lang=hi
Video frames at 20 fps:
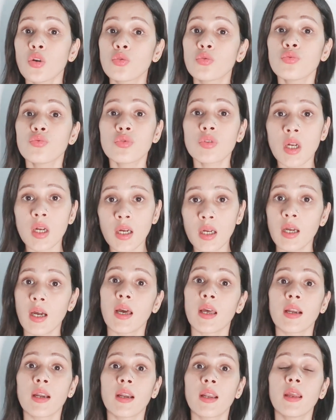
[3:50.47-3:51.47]
और दूसरा
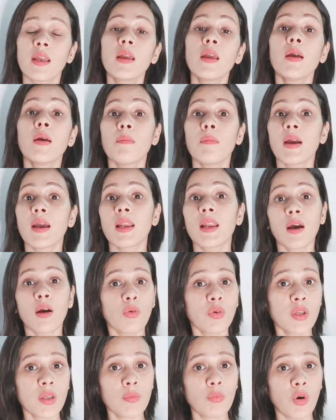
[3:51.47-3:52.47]
कारण है
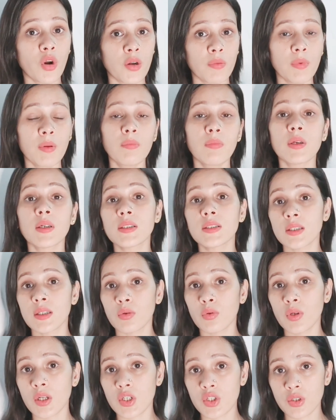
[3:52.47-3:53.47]
महिलाओं की बॉडी में ब्लड
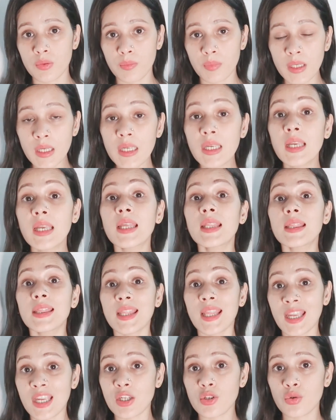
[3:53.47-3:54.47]
सर्कुलेशन भी
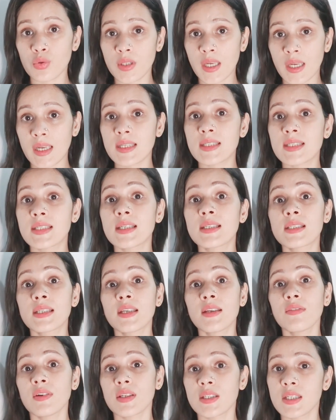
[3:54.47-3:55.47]
तेज होता है
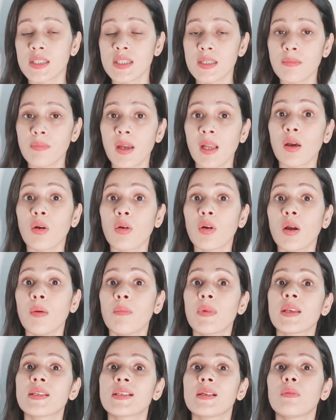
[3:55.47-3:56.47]
जिसकी वजह से महिलाओं
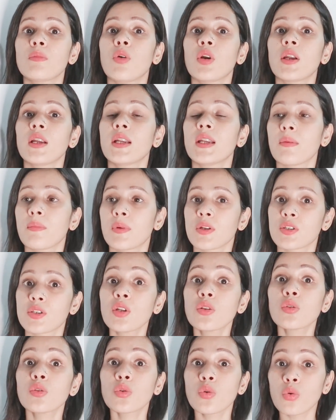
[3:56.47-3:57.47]
का बेसल बॉडी
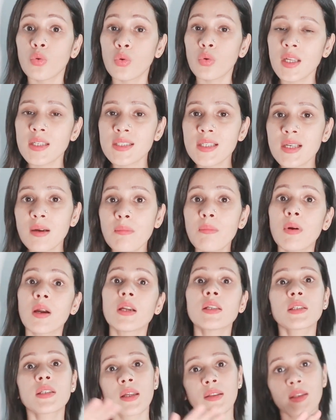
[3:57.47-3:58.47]
टेम्परेचर थोड़ा सा
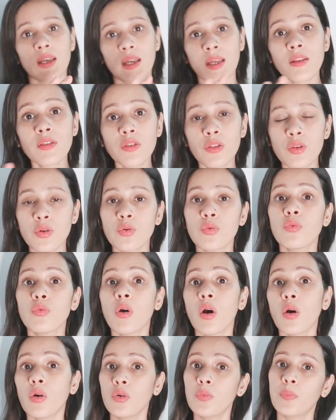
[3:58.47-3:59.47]
बढ़ जाता है
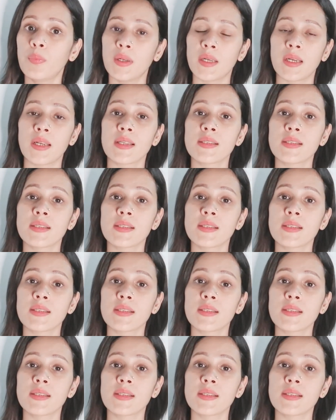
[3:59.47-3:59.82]
थ्रू आउट